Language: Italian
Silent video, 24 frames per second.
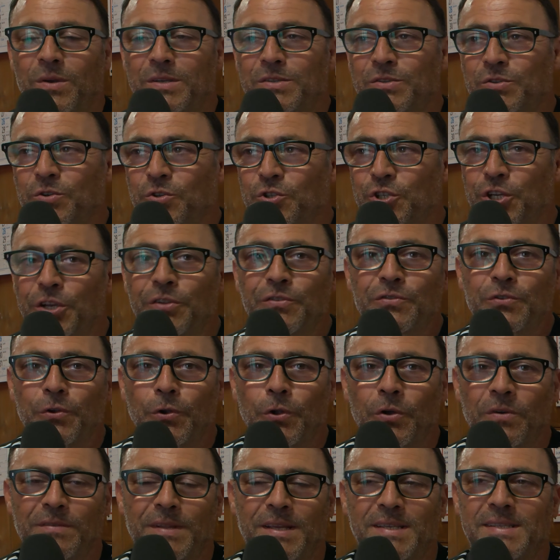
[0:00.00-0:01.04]
questo
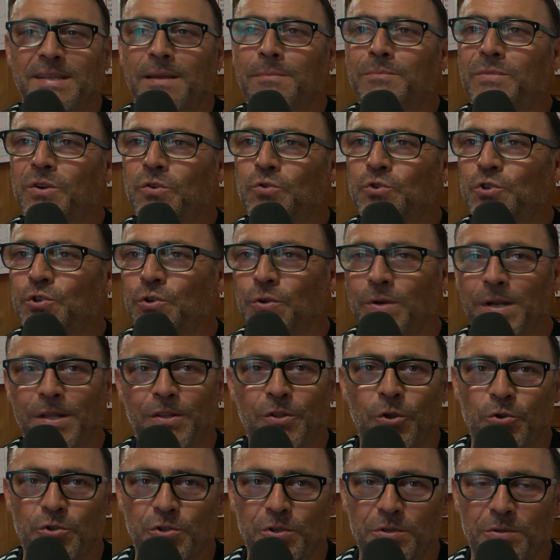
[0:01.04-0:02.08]
centro-nord è sempre un girone
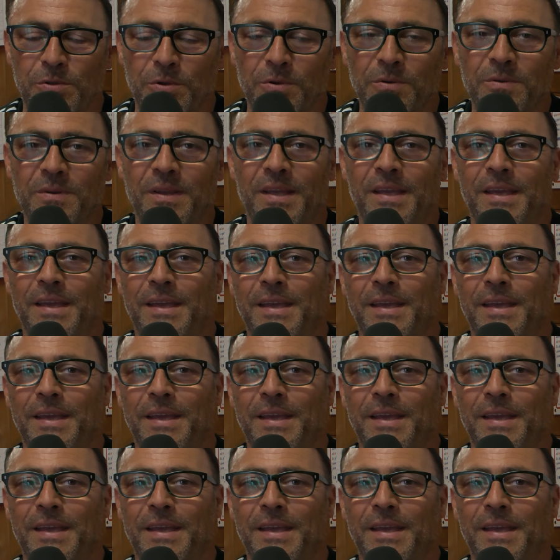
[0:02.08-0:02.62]
tosto,